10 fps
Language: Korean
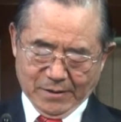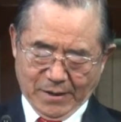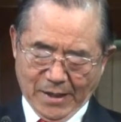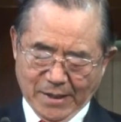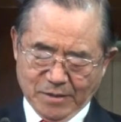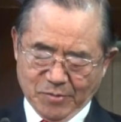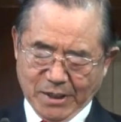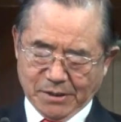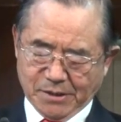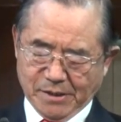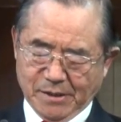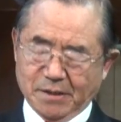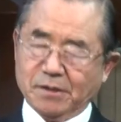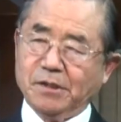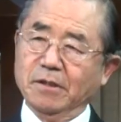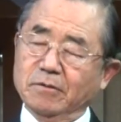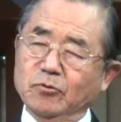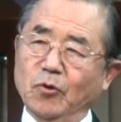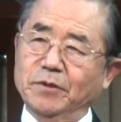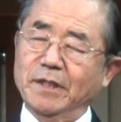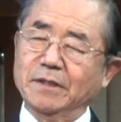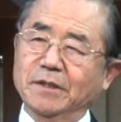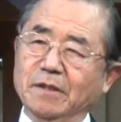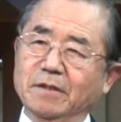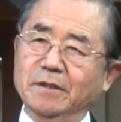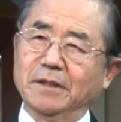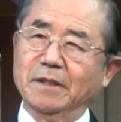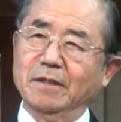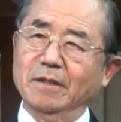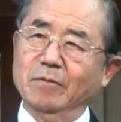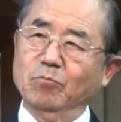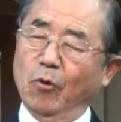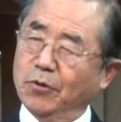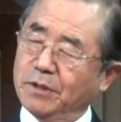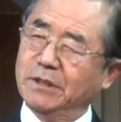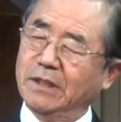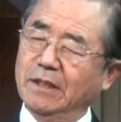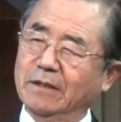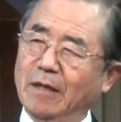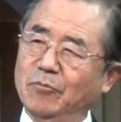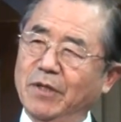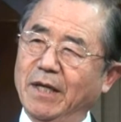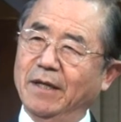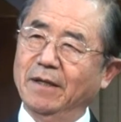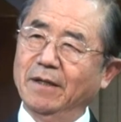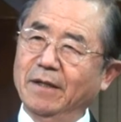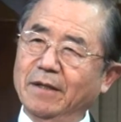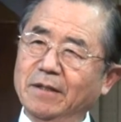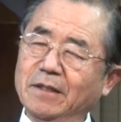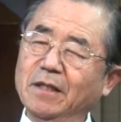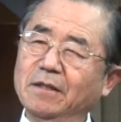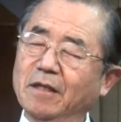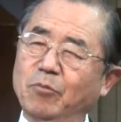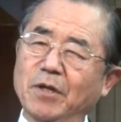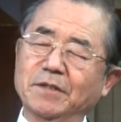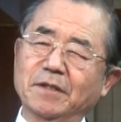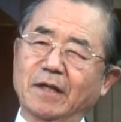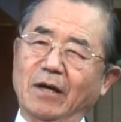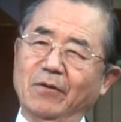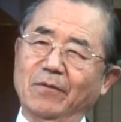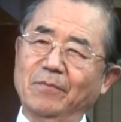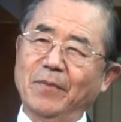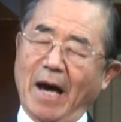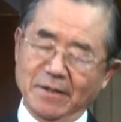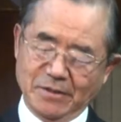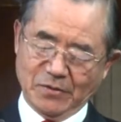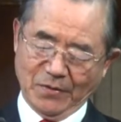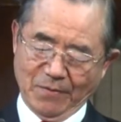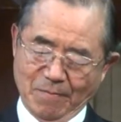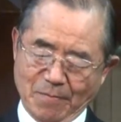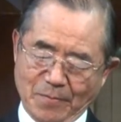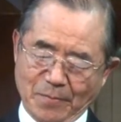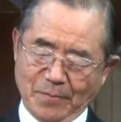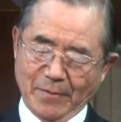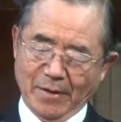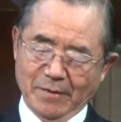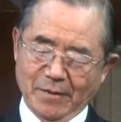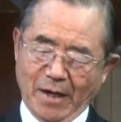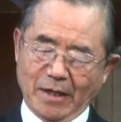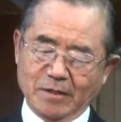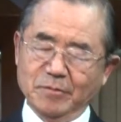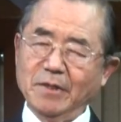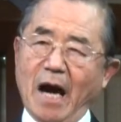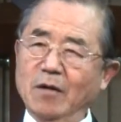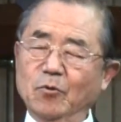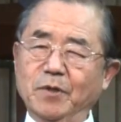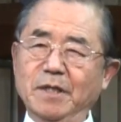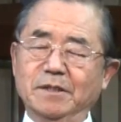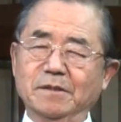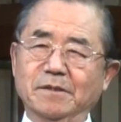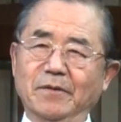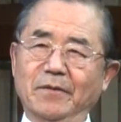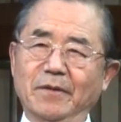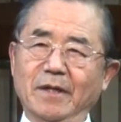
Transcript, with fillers: 하나님께서 성도들의 쓸 것을 모르시기 때문에 이인에 보냈을까요? 아니죠. 하나님은 알고 계셨어요.